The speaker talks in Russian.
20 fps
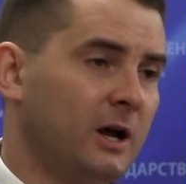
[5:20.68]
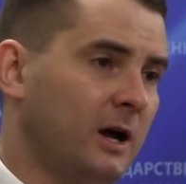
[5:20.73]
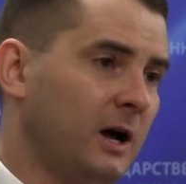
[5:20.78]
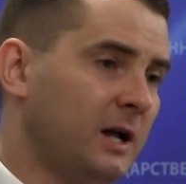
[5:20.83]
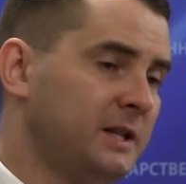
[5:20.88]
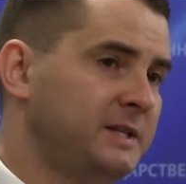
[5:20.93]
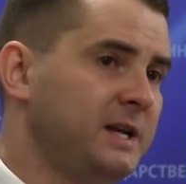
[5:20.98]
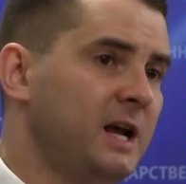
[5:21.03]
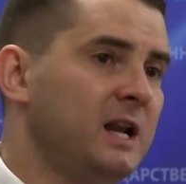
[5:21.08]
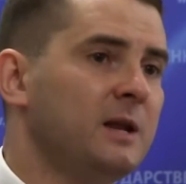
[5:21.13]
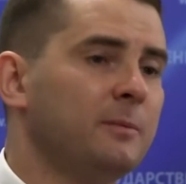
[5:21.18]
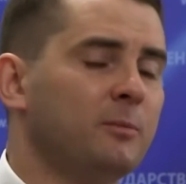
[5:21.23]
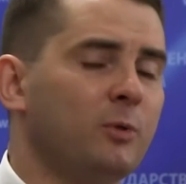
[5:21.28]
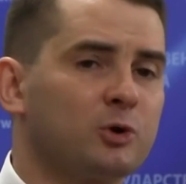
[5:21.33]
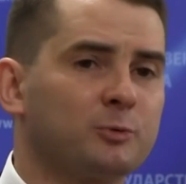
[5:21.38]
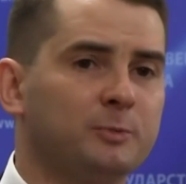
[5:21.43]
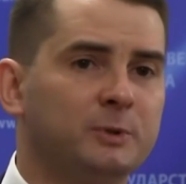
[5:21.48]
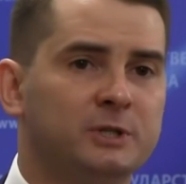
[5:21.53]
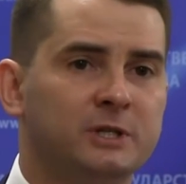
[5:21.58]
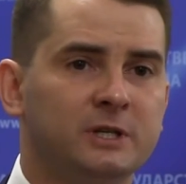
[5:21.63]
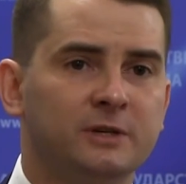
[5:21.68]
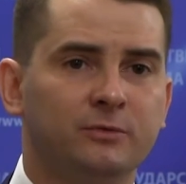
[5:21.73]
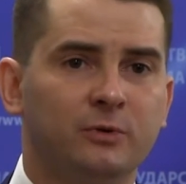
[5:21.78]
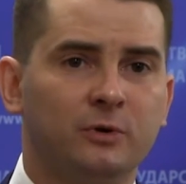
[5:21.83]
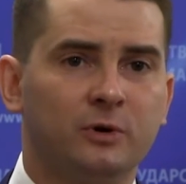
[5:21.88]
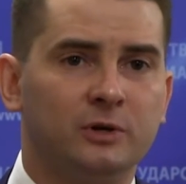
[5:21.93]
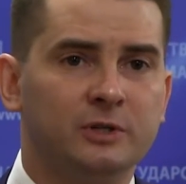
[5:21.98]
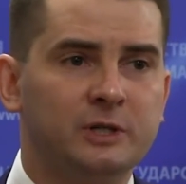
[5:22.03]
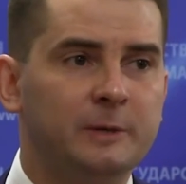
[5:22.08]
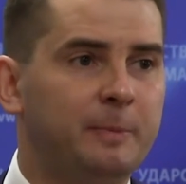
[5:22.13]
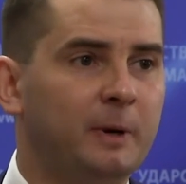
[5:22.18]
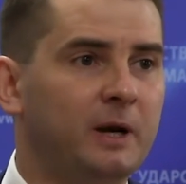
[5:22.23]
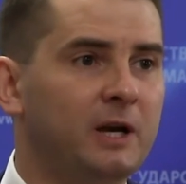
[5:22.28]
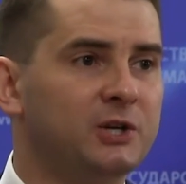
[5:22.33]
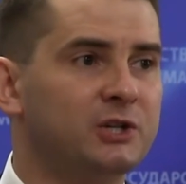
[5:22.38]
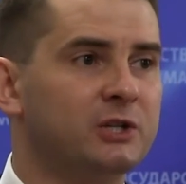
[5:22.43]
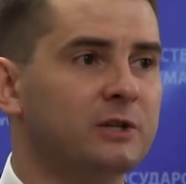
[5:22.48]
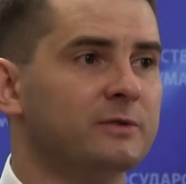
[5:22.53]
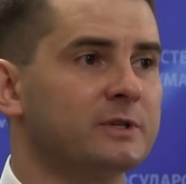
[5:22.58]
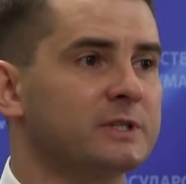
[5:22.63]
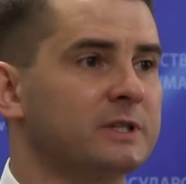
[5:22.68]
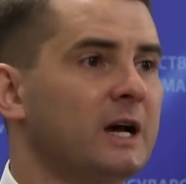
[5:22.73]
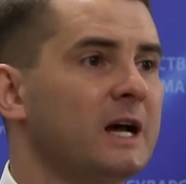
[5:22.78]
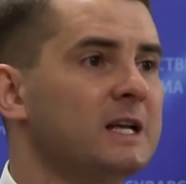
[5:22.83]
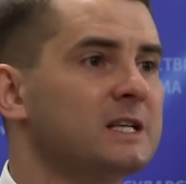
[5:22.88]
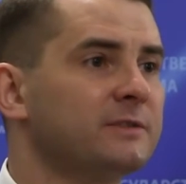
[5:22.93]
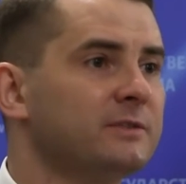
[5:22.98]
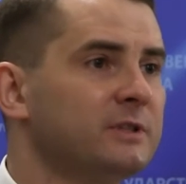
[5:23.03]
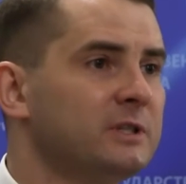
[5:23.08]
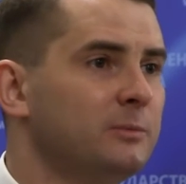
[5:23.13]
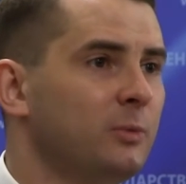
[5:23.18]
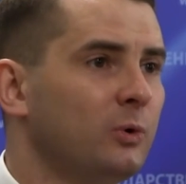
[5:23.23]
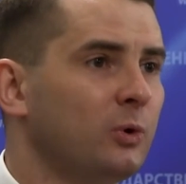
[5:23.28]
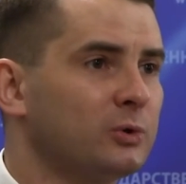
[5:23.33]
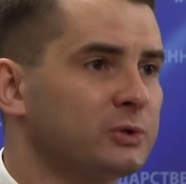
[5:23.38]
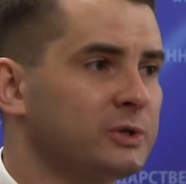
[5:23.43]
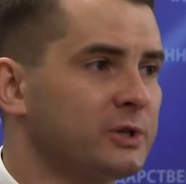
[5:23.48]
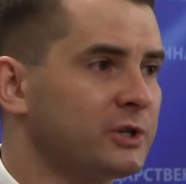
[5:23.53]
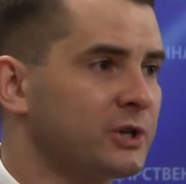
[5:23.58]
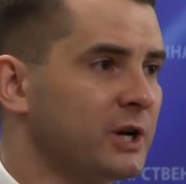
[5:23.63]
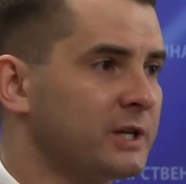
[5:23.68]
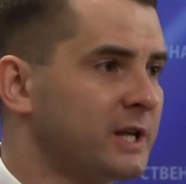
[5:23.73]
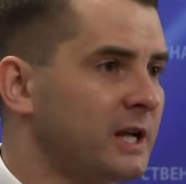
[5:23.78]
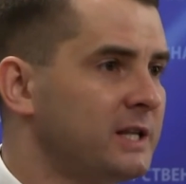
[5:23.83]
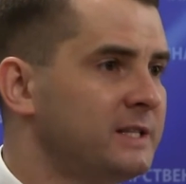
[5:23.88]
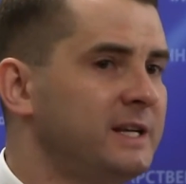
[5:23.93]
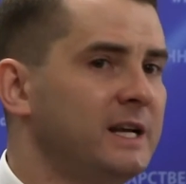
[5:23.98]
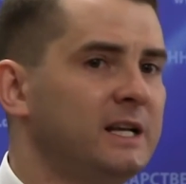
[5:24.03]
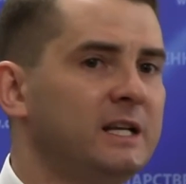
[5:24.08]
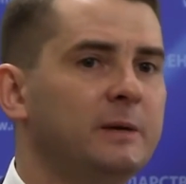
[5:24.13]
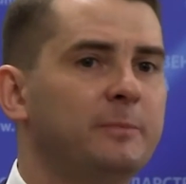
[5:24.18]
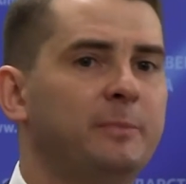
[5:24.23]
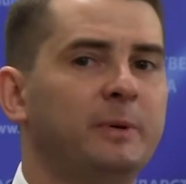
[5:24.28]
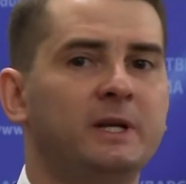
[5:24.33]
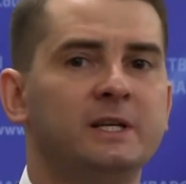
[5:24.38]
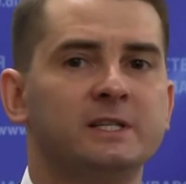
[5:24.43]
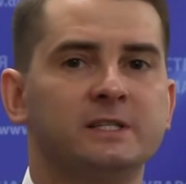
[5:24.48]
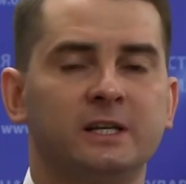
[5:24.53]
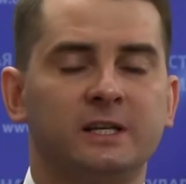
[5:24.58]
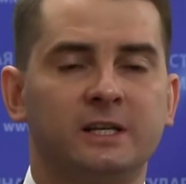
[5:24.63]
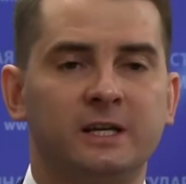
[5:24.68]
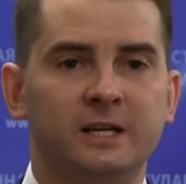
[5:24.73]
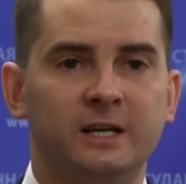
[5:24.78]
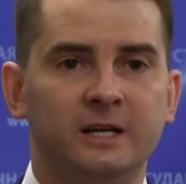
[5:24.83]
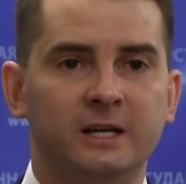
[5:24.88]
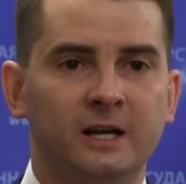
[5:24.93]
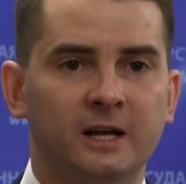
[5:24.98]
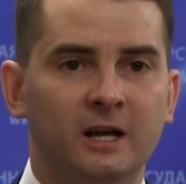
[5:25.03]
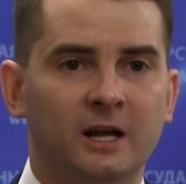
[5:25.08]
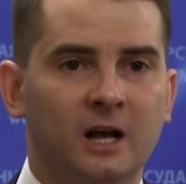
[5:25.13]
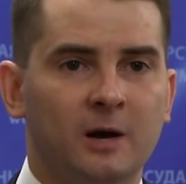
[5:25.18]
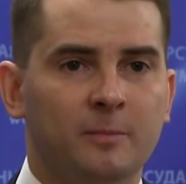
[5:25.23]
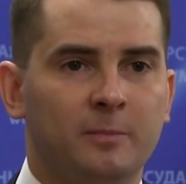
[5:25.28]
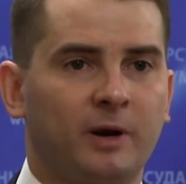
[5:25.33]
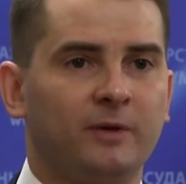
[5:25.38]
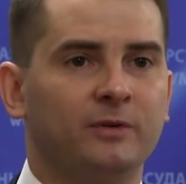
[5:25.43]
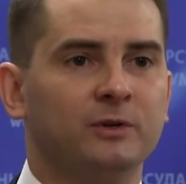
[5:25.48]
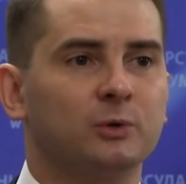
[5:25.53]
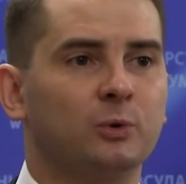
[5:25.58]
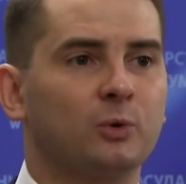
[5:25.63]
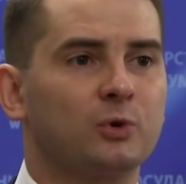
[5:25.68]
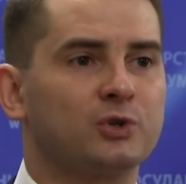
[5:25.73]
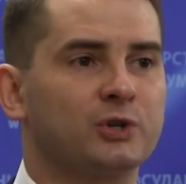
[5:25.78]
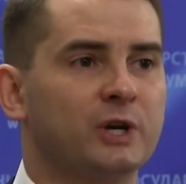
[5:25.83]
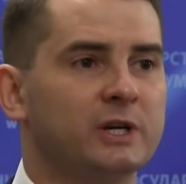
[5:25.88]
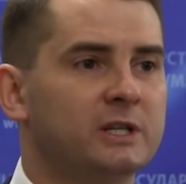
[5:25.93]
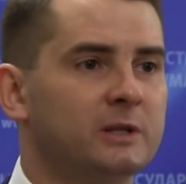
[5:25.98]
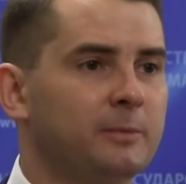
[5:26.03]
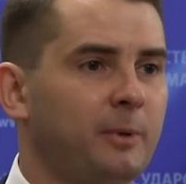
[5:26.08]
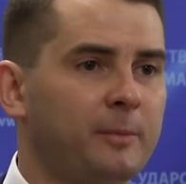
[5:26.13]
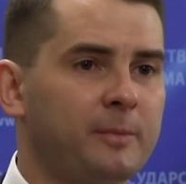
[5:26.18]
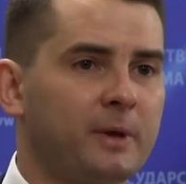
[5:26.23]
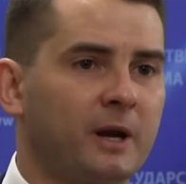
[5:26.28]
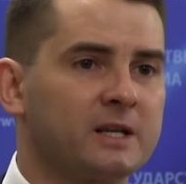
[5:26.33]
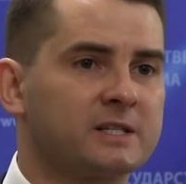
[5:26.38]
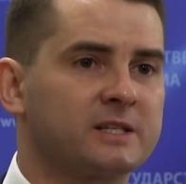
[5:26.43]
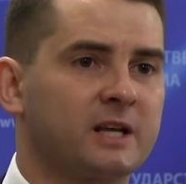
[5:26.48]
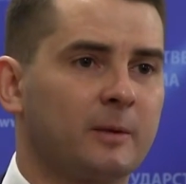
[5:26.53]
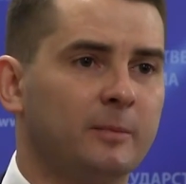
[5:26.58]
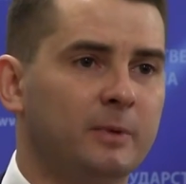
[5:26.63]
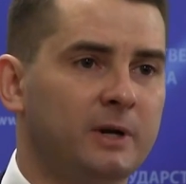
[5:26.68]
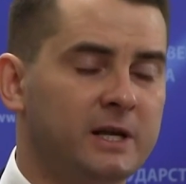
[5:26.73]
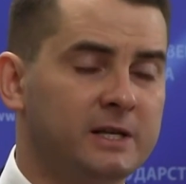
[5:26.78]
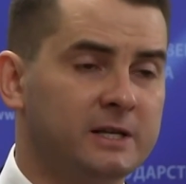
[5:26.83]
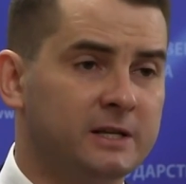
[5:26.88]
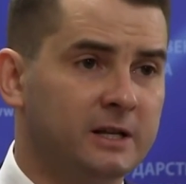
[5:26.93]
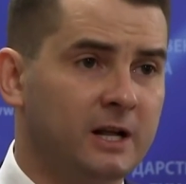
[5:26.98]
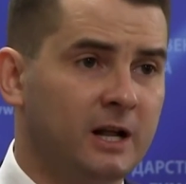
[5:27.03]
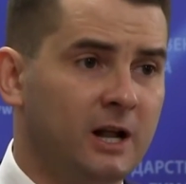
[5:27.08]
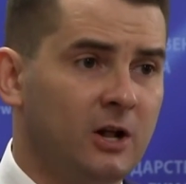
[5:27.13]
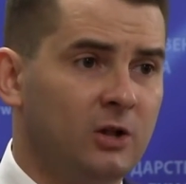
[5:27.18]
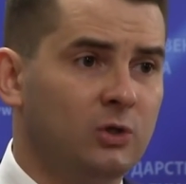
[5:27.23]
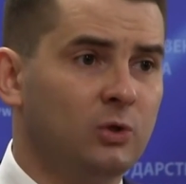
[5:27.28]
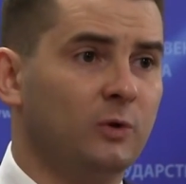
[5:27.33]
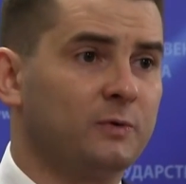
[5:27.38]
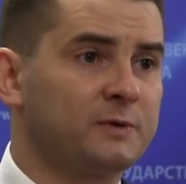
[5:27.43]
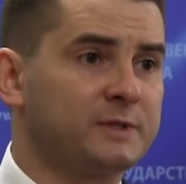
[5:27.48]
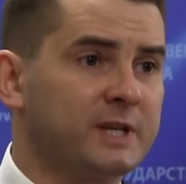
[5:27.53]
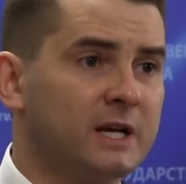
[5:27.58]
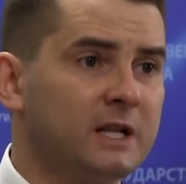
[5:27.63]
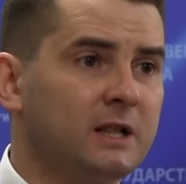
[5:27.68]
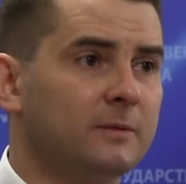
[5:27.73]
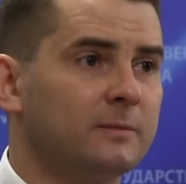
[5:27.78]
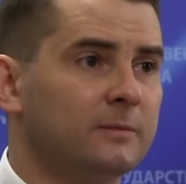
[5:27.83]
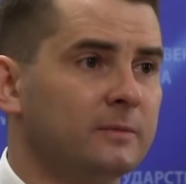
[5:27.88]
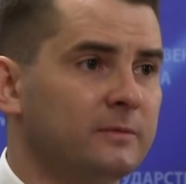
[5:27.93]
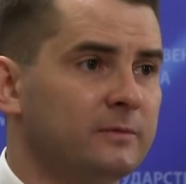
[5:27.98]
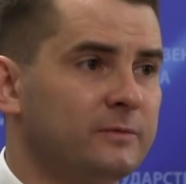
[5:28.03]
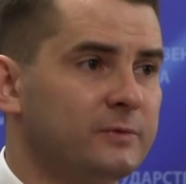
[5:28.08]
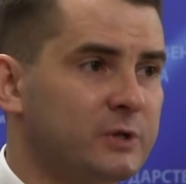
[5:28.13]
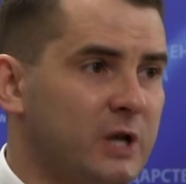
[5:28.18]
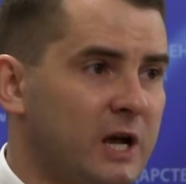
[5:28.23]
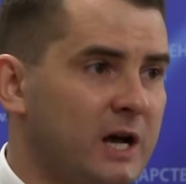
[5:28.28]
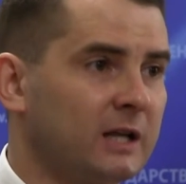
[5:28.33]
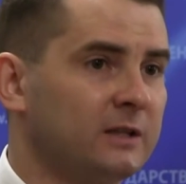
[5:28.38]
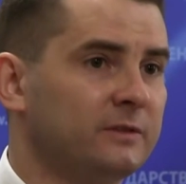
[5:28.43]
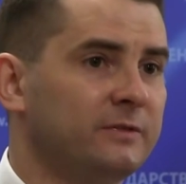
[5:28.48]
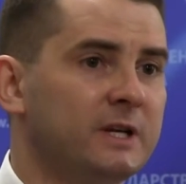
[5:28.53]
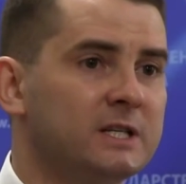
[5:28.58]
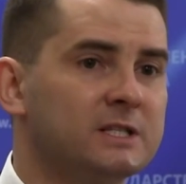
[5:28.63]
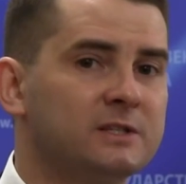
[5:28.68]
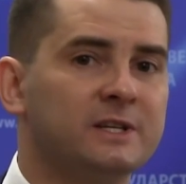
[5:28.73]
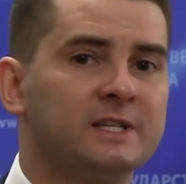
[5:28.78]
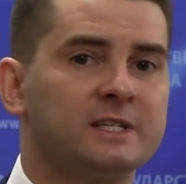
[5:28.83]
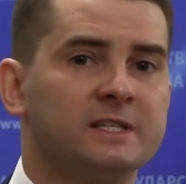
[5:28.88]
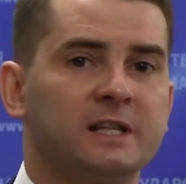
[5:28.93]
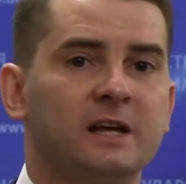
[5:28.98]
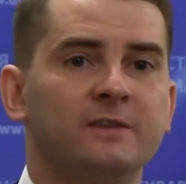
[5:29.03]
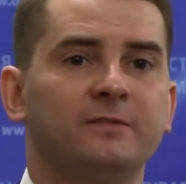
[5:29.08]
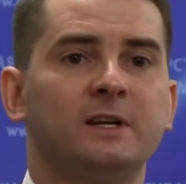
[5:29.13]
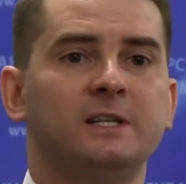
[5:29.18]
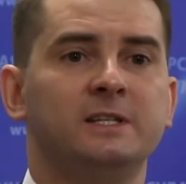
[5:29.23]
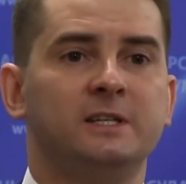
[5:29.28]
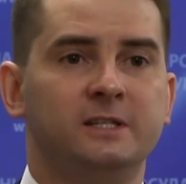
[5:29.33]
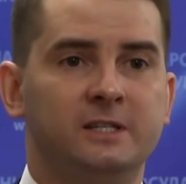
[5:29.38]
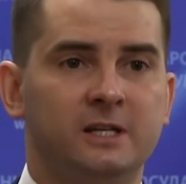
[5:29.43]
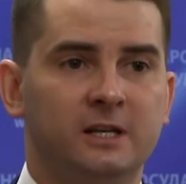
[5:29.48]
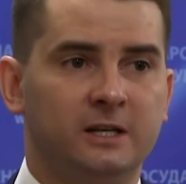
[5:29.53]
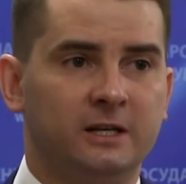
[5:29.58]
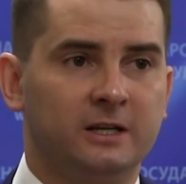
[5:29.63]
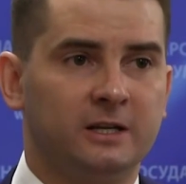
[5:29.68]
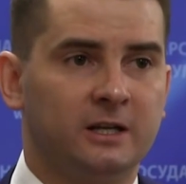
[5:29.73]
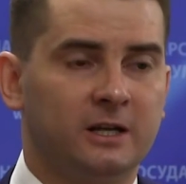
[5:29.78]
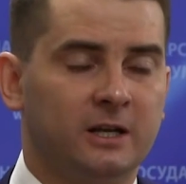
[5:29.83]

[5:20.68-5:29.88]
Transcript: Отдельно, может быть, его неприличные высказывания могут содержать отдельные признаки правонарушений, например, оскорбления. Но в целом вся ответственность на водителе.